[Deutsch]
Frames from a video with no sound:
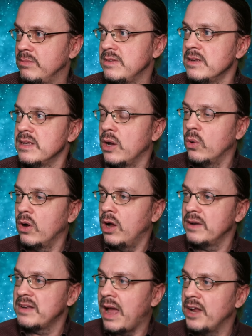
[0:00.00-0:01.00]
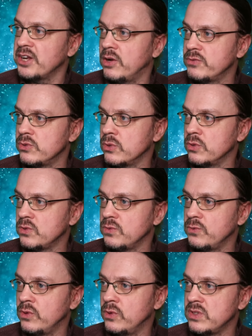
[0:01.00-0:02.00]
sind auch darauf
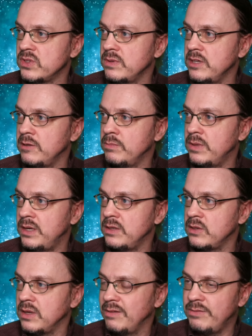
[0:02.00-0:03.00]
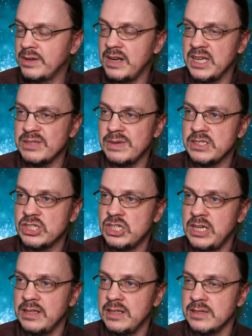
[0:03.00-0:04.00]
zurückzuführen, dass wir eben ein vergleichsweise
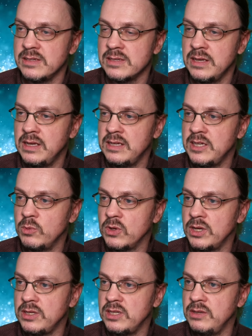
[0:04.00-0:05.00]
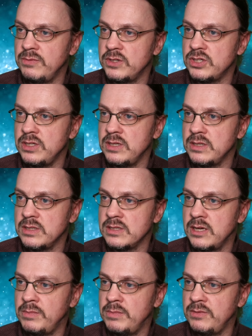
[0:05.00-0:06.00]
schlechtes Demokratieverständnis
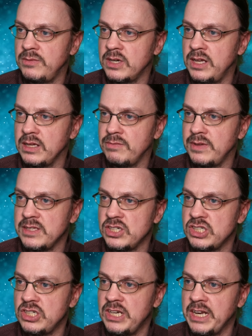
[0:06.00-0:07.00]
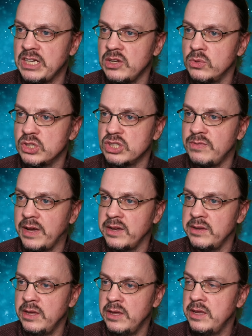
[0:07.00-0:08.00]
haben, eine vergleichsweise schlechte und
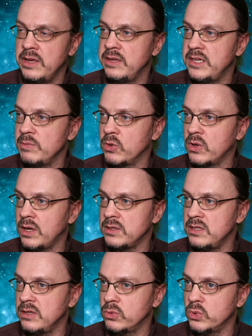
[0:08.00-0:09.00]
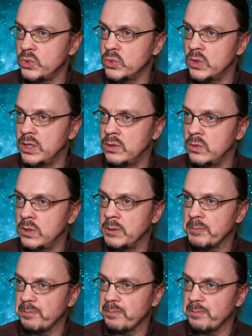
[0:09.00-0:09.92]
schwache Demokratiekultur auch.